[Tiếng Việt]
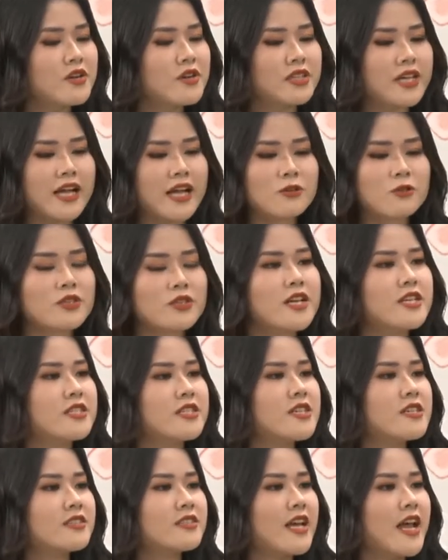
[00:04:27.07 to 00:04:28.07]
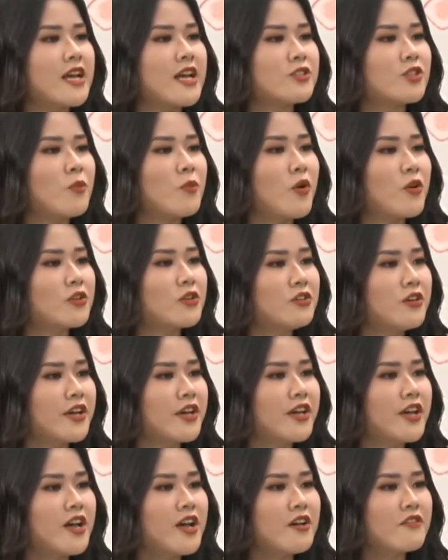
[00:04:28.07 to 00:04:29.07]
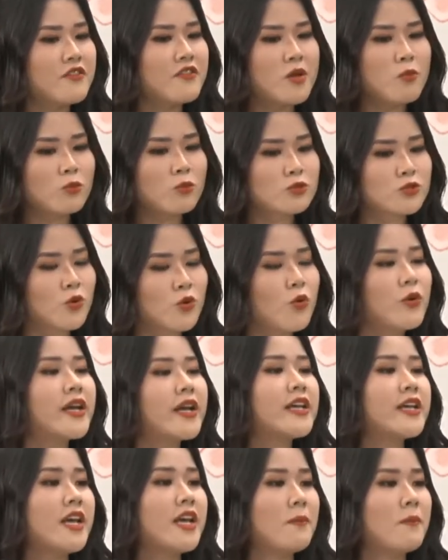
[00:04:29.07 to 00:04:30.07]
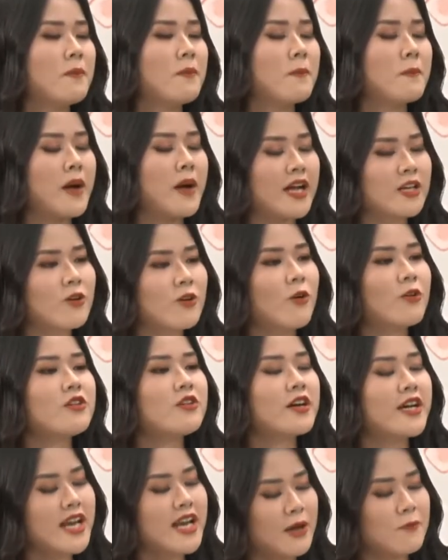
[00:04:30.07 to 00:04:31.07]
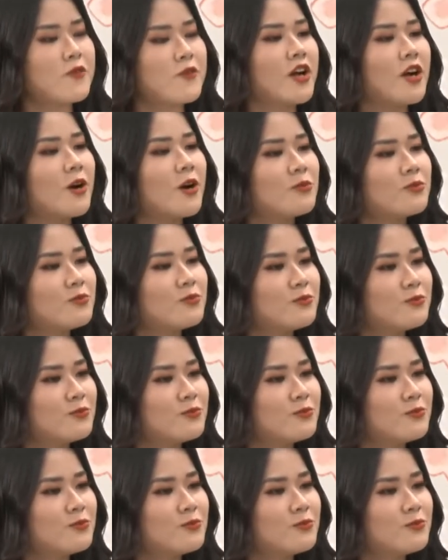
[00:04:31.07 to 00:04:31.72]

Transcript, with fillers: Vậy thì anh có thể chia sẻ cho mọi người về một số kinh nghiệm mà anh có được khi làm việc không?